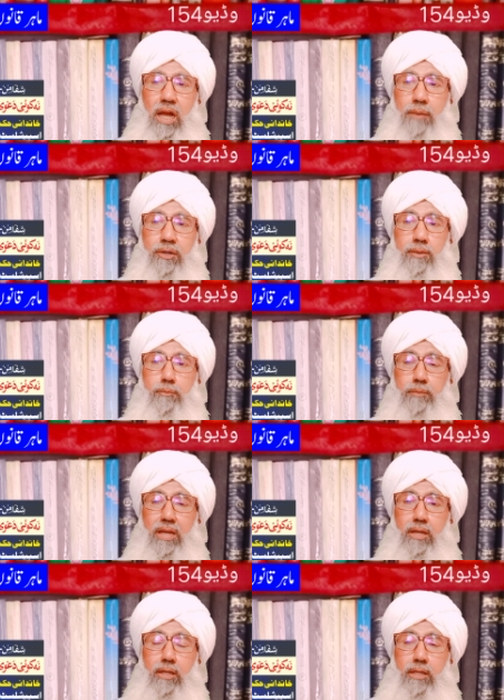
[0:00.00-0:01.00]
अब
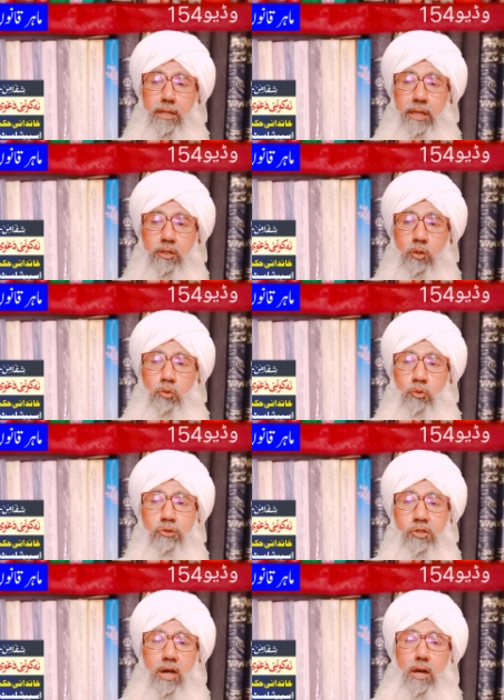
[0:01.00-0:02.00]
मैं एक
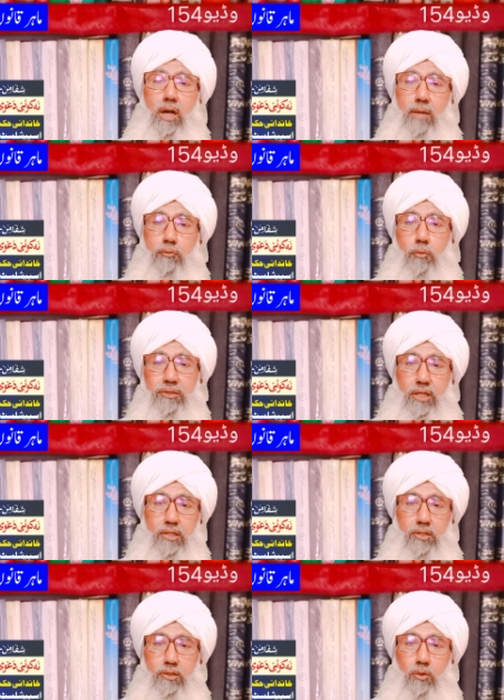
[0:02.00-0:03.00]
नुस्खा आपको
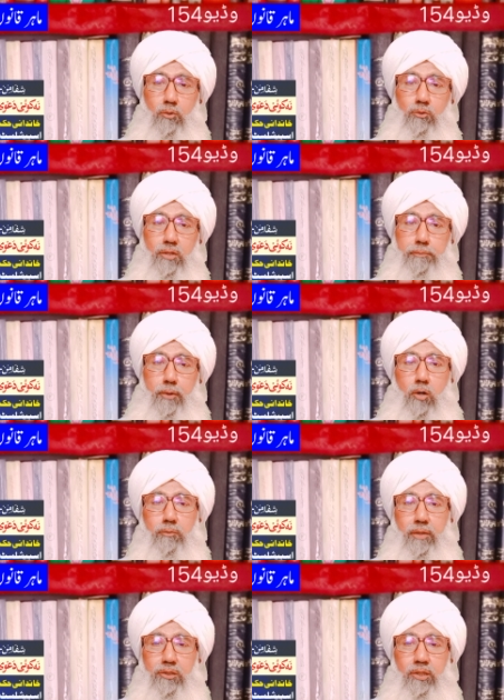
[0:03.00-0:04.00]
बताना चाहता हूँ ये
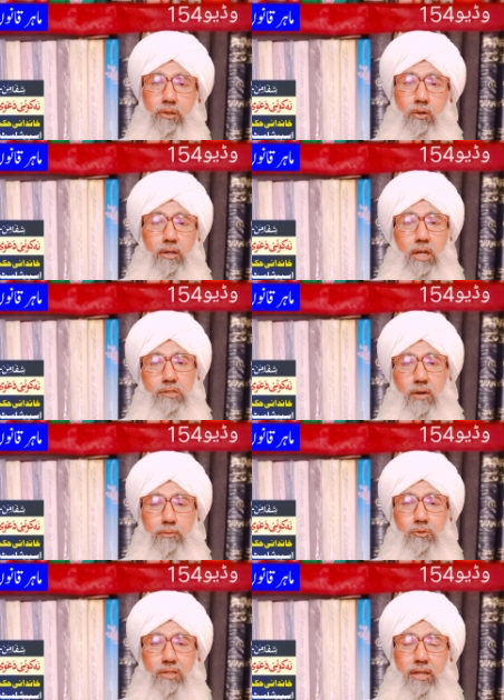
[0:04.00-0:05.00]
बहुत बेहतरीन और
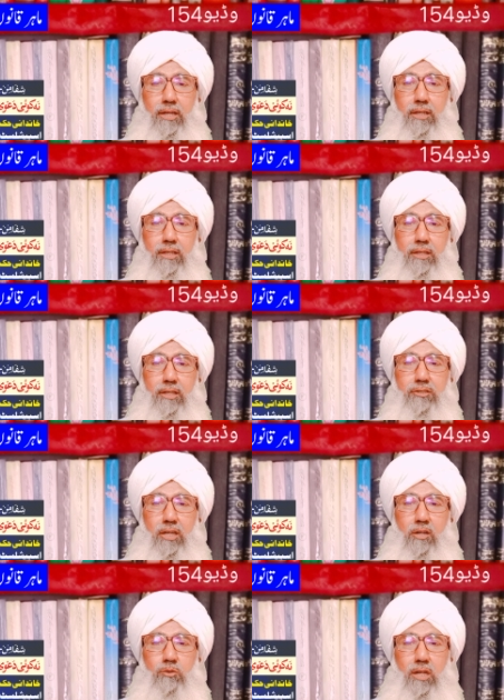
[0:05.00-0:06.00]
लाजवाब नुस्खा है इन
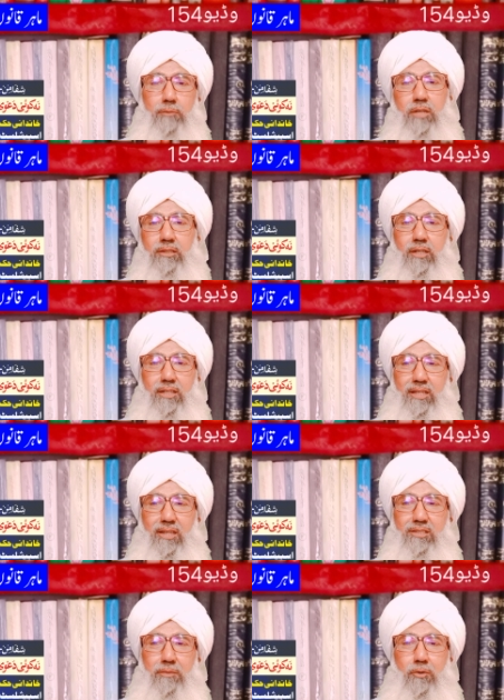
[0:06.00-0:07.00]
ताला आप याद
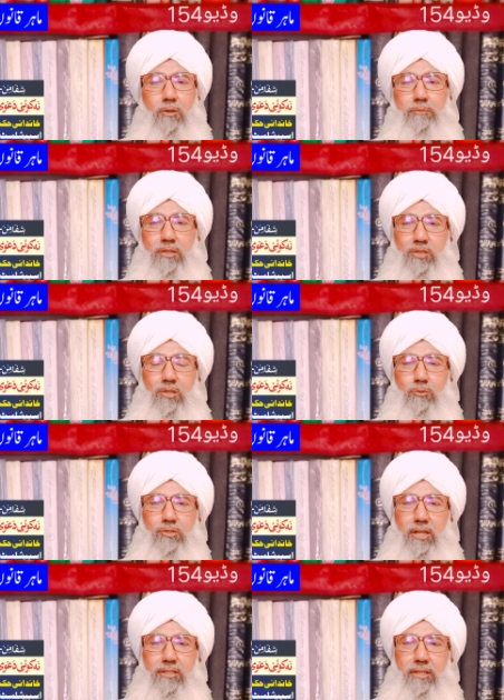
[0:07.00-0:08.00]
रखेंगे ये बहुत बेहतरीन
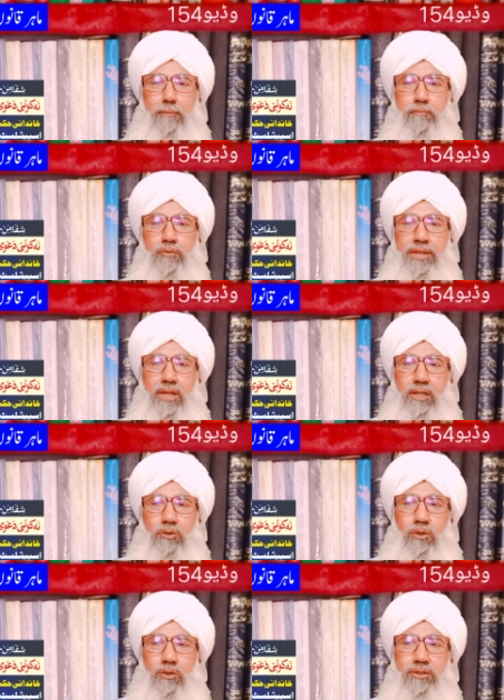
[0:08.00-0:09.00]
नुस्खा है ये
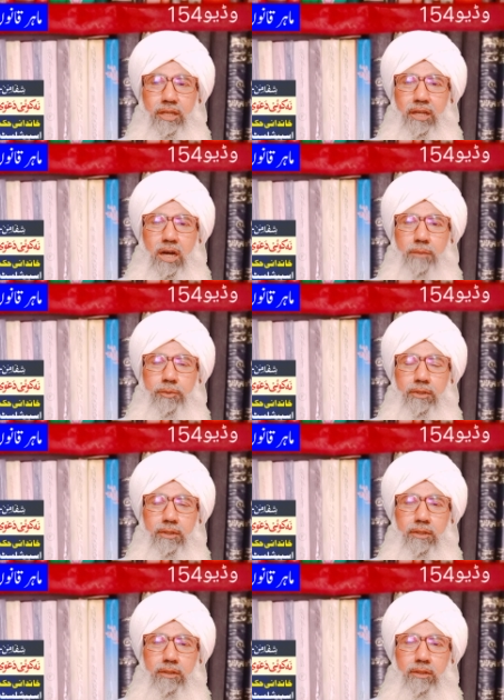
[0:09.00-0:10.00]
तो ये आप
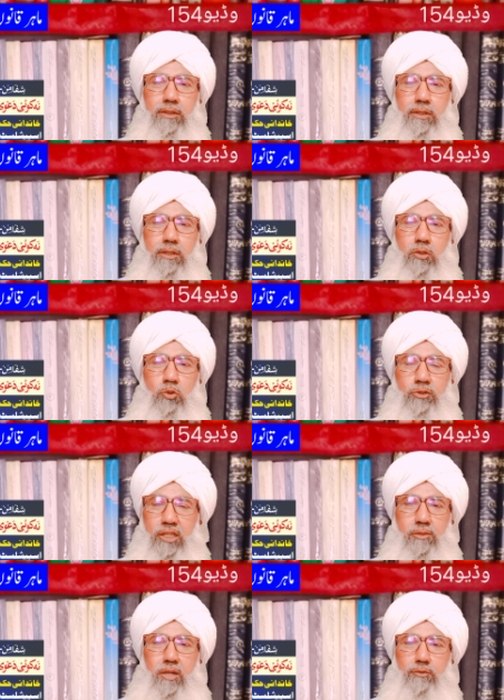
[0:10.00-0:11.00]

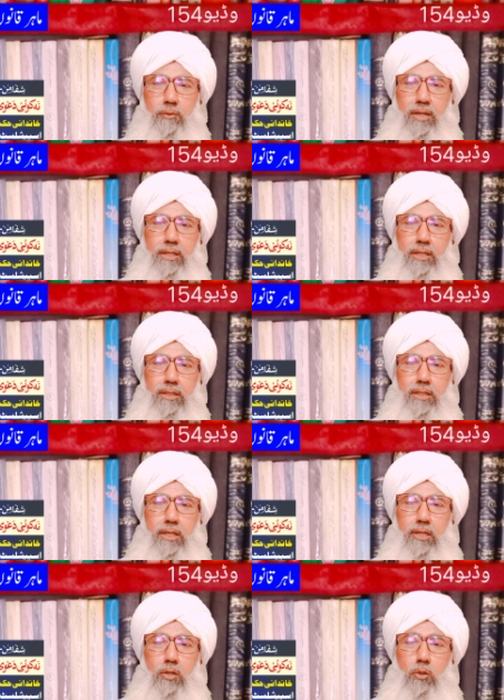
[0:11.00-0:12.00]
नुस्खा समाज फरमा लें
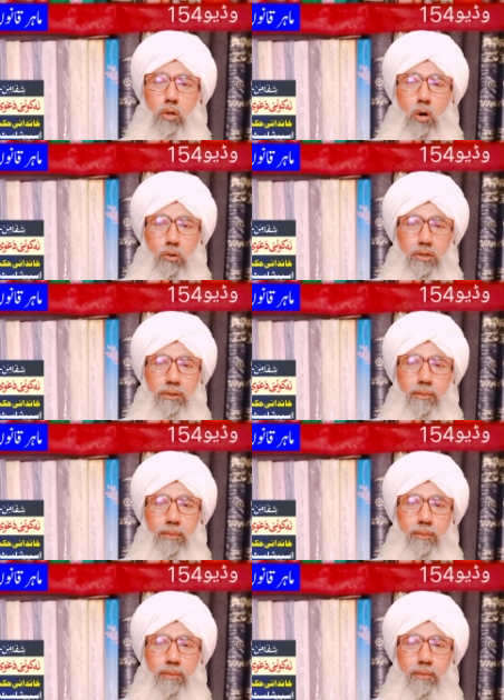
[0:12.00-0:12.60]
कि लौंग